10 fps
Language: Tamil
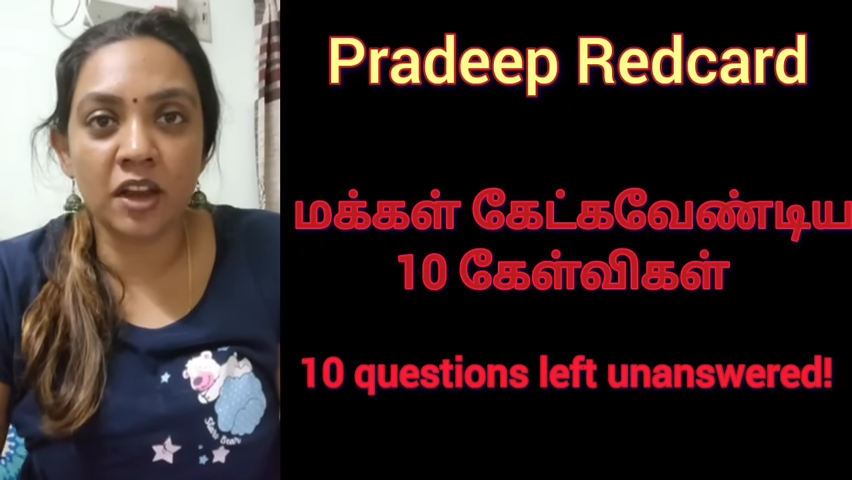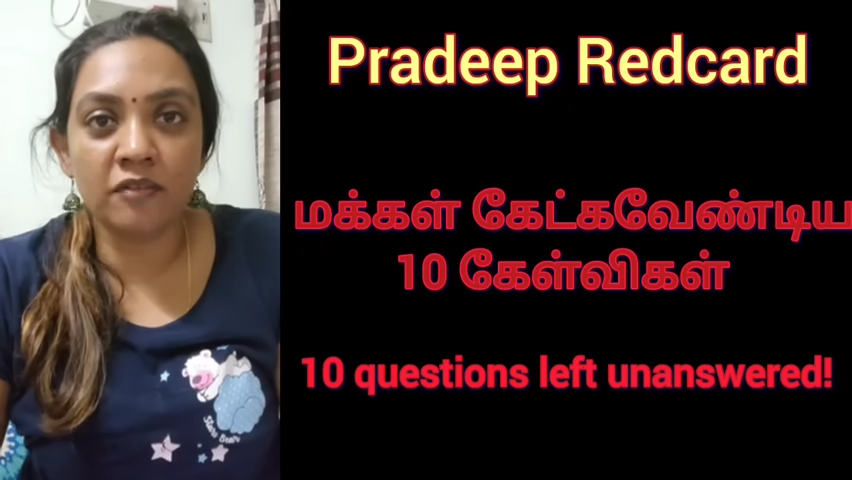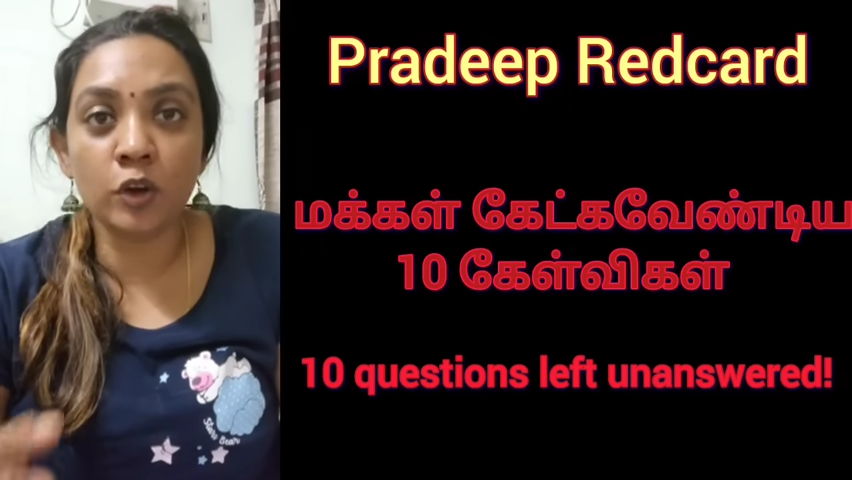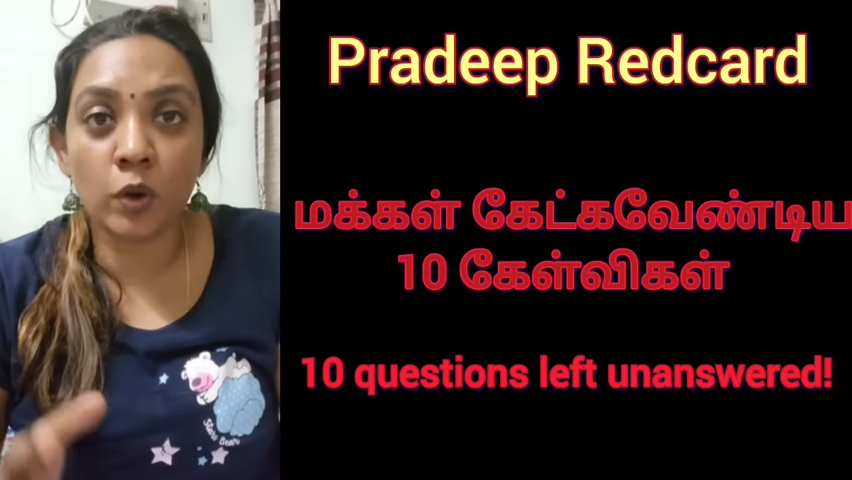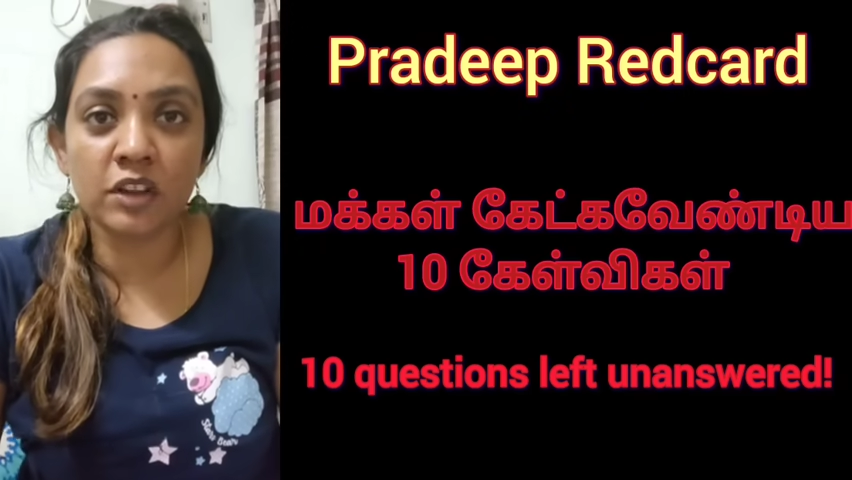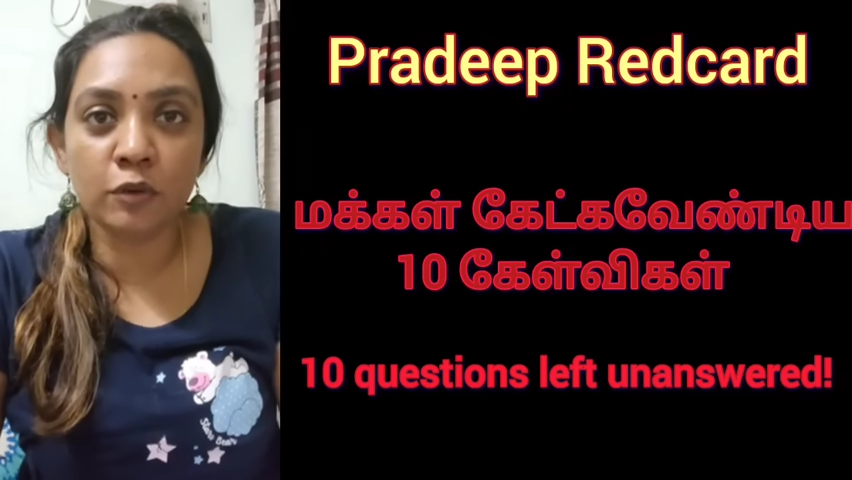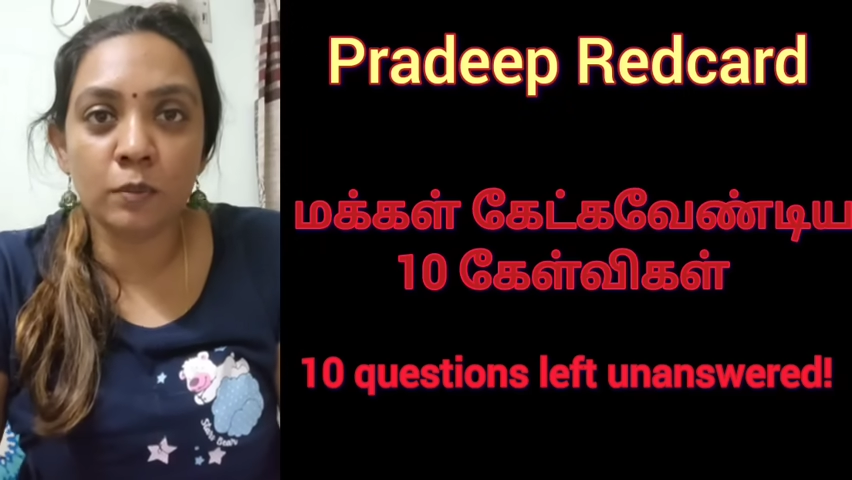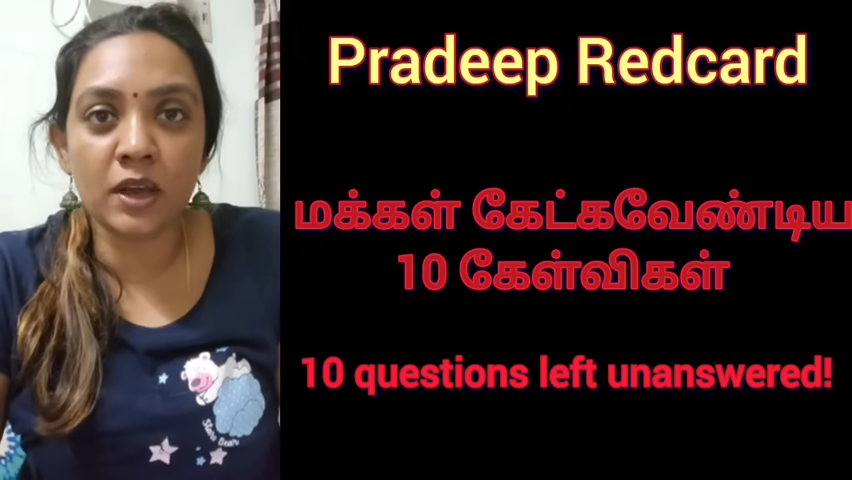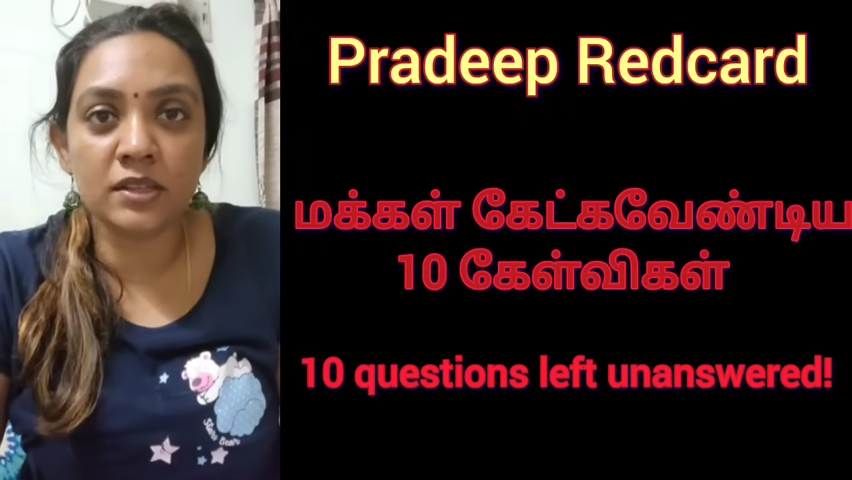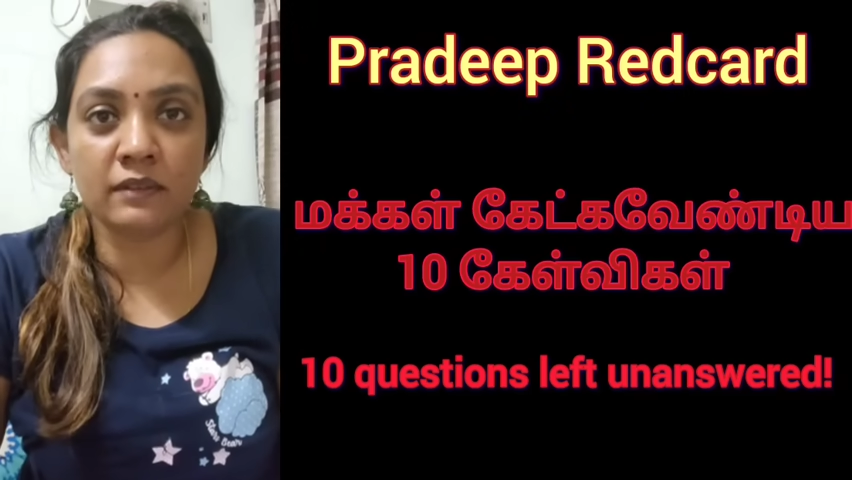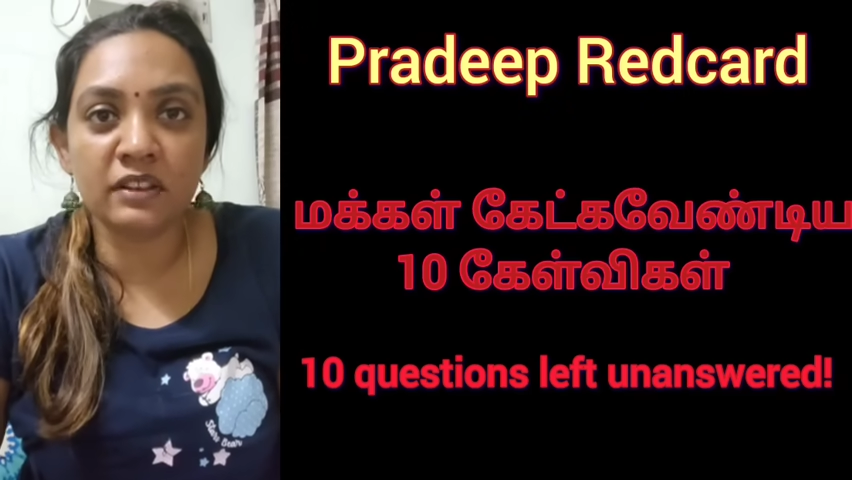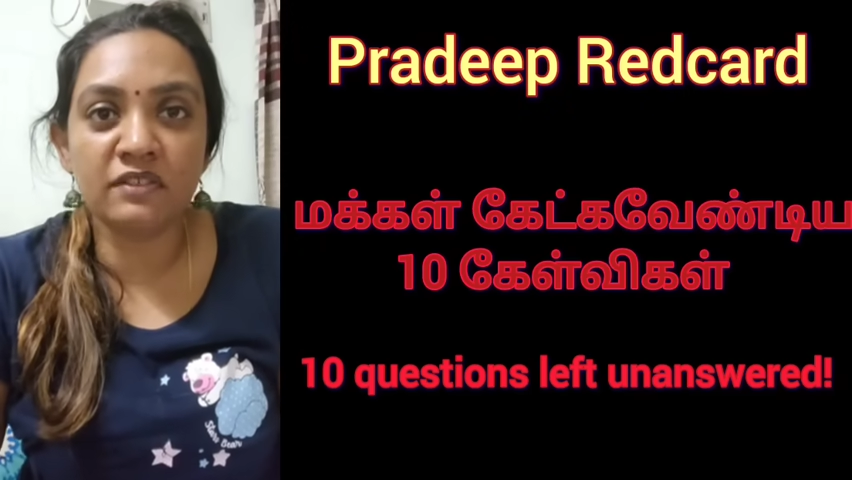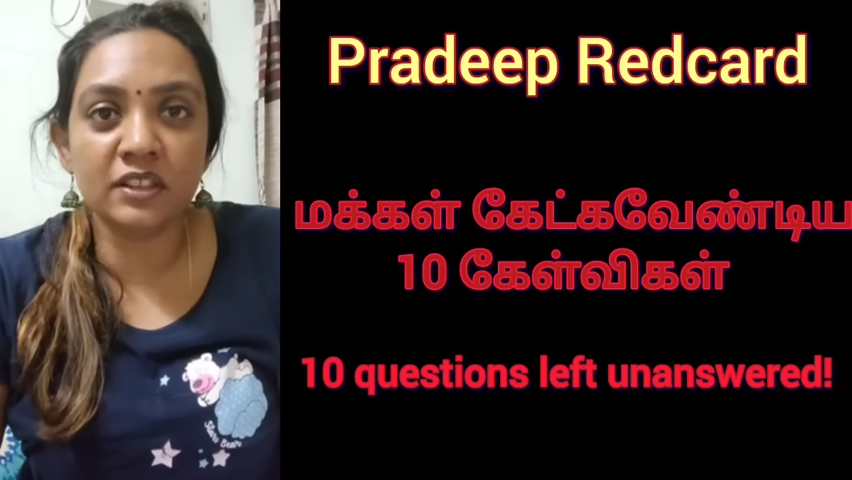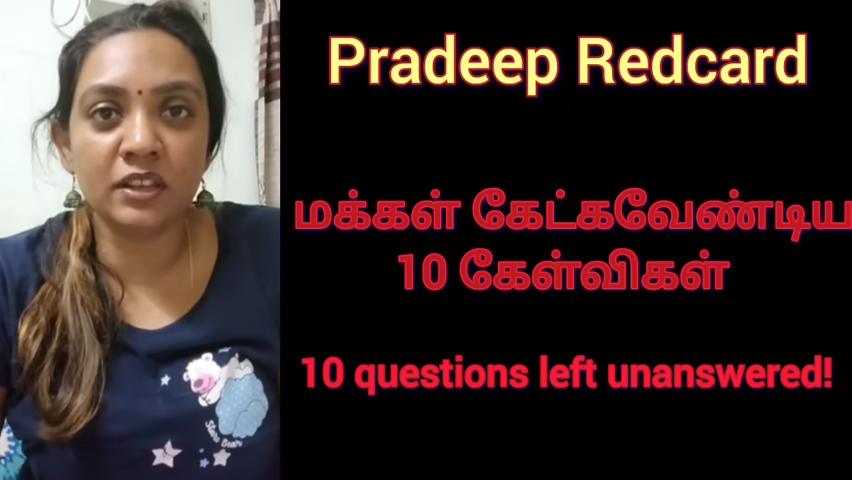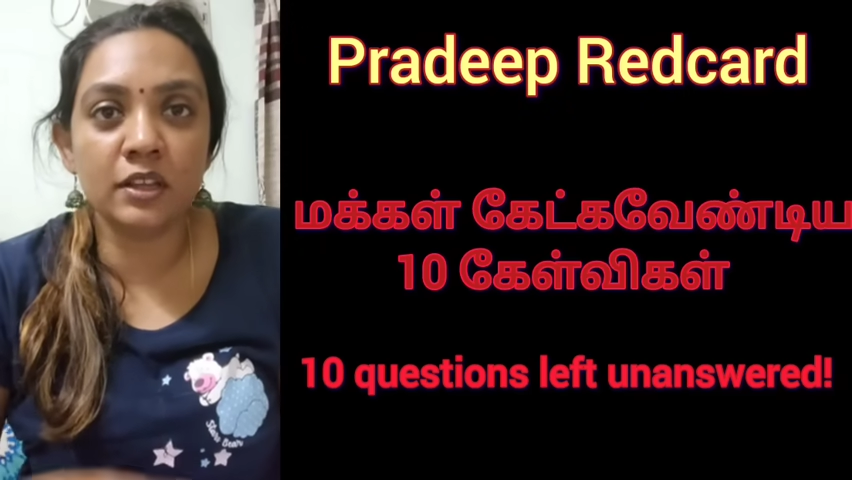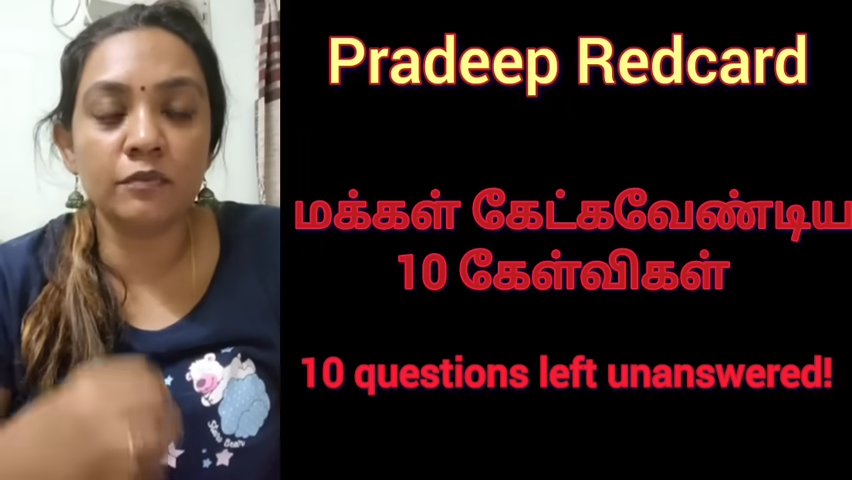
இன்ஃபேக்ட் டுவெண்ட்டி ஃபோர் பார் செவன் வந்து